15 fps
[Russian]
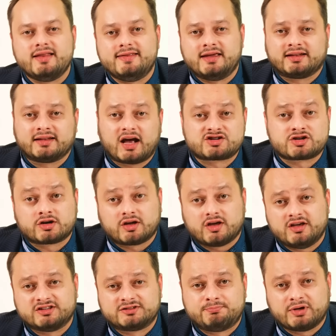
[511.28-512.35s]
не наших
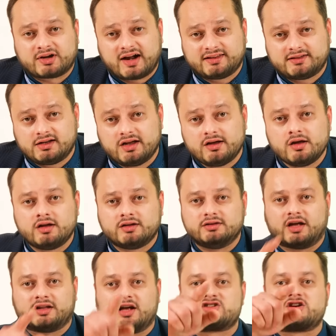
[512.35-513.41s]
избирателей
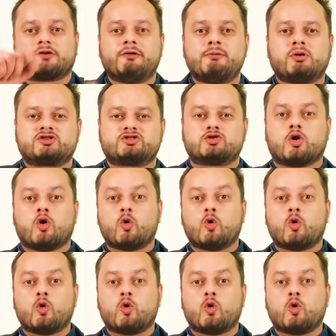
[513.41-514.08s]
на наших выборчих